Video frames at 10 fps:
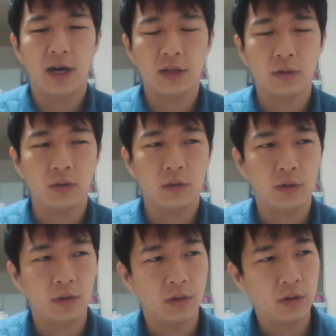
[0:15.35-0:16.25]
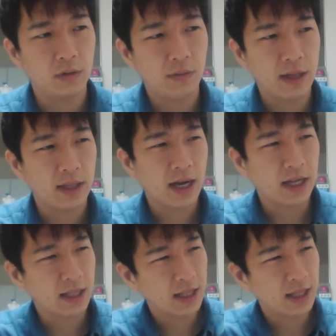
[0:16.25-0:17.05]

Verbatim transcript: あの、まあ、なんか、